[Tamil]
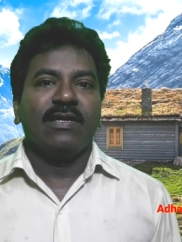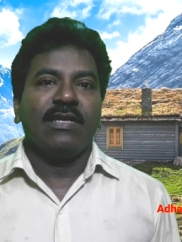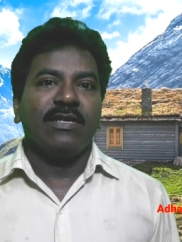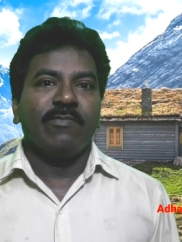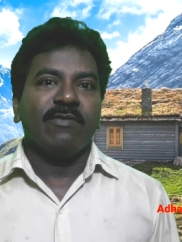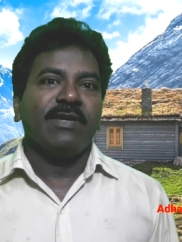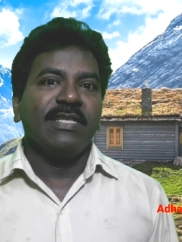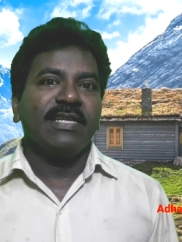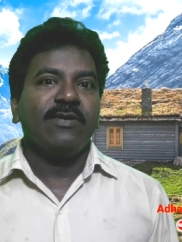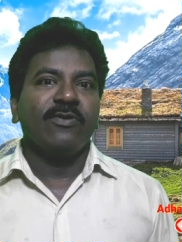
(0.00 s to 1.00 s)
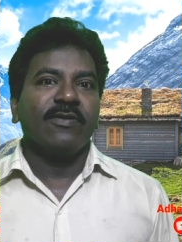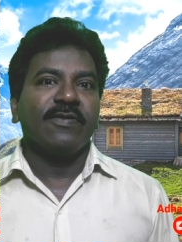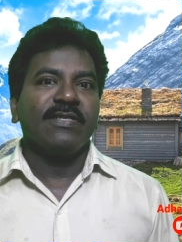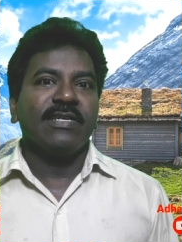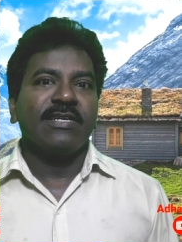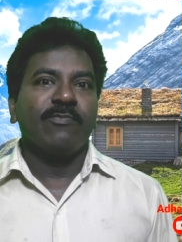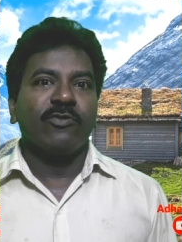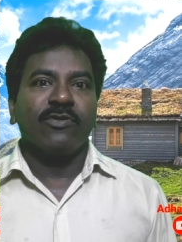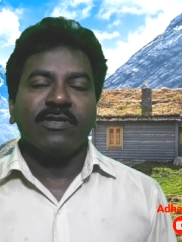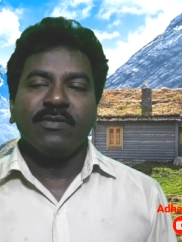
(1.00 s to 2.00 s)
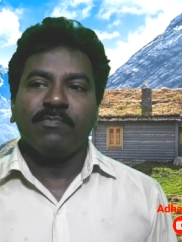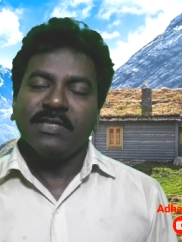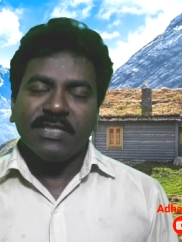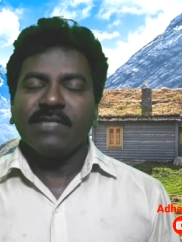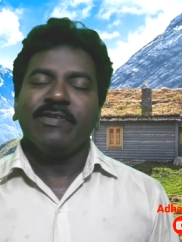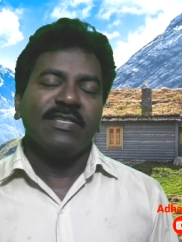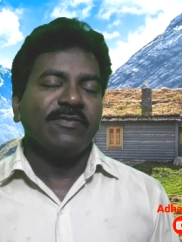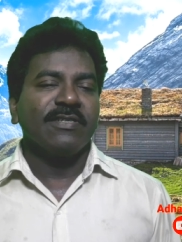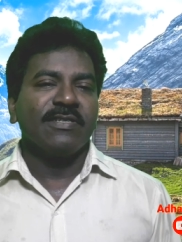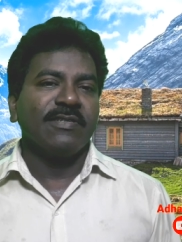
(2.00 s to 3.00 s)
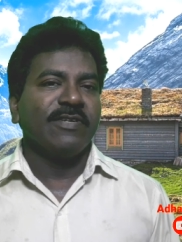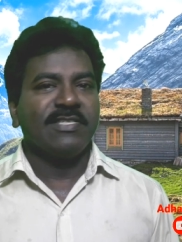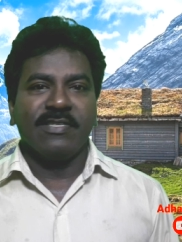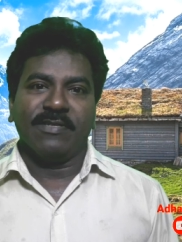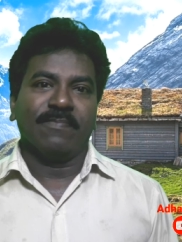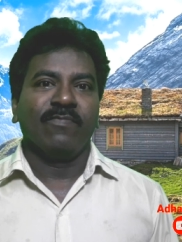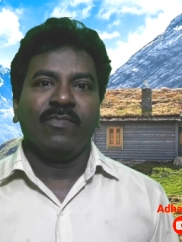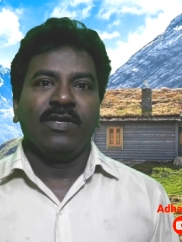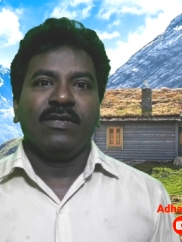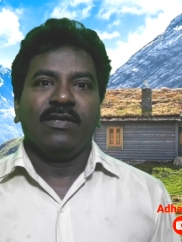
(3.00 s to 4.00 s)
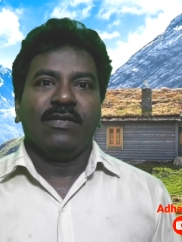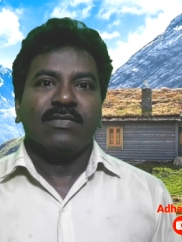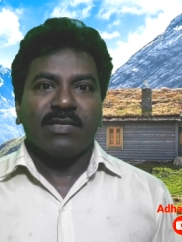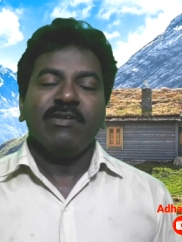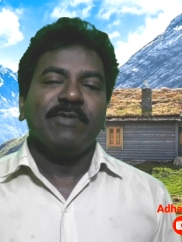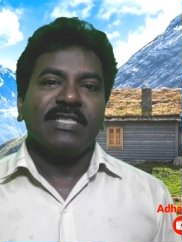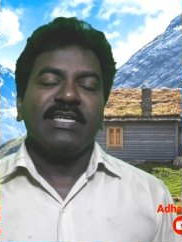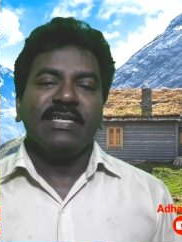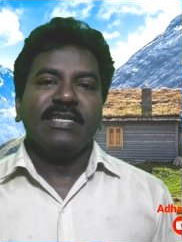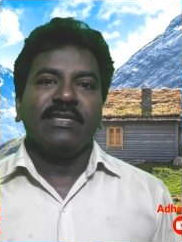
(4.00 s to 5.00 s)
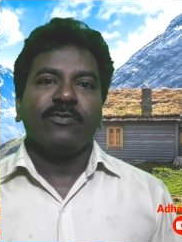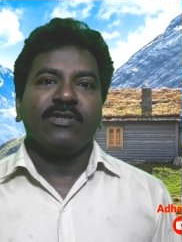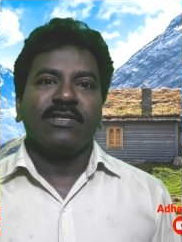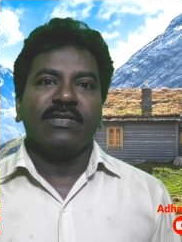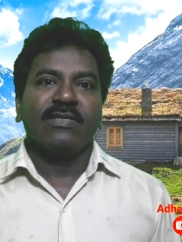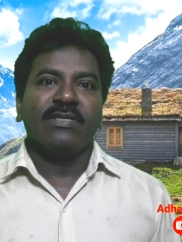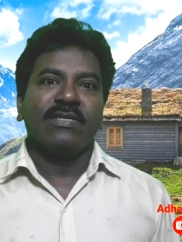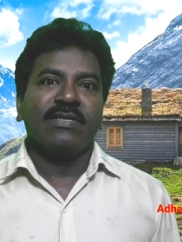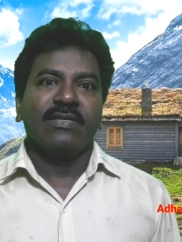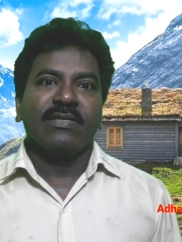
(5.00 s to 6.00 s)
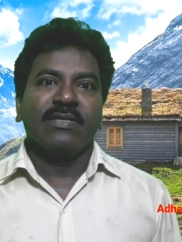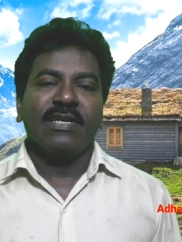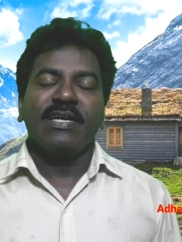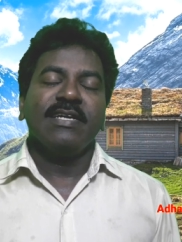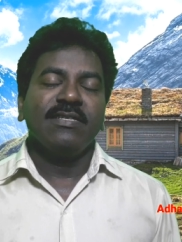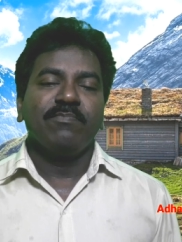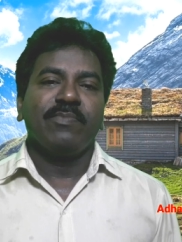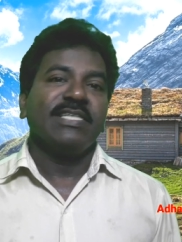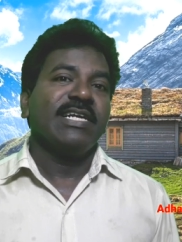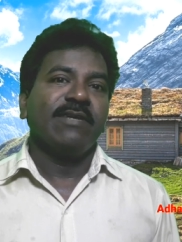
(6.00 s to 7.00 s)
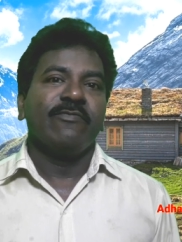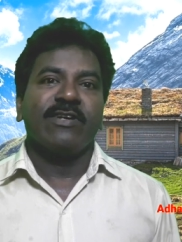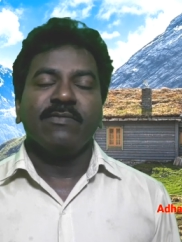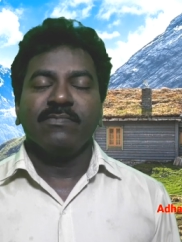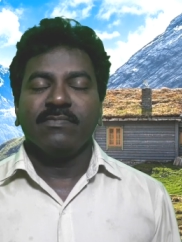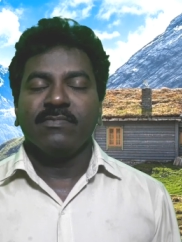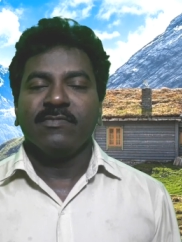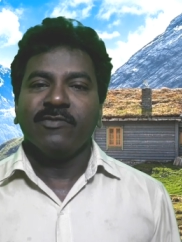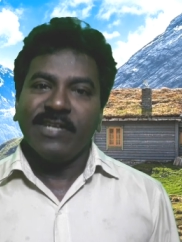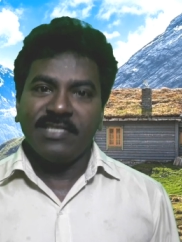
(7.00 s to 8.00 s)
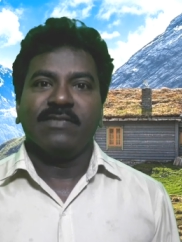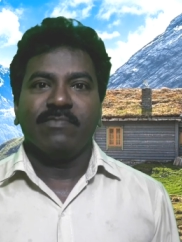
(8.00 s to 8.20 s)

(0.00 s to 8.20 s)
அதுக்கப்புறம் பார்த்தீங்கன்னா அவங்களுக்கு வந்து அதுக்கப்புறம் ஒரு பத்து தடவை அது வெடிச்சிருக்கு சமீபத்தில் ஒரு ரெண்டாயிரத்தி பதினேழாம் வருடம் வெடித்தது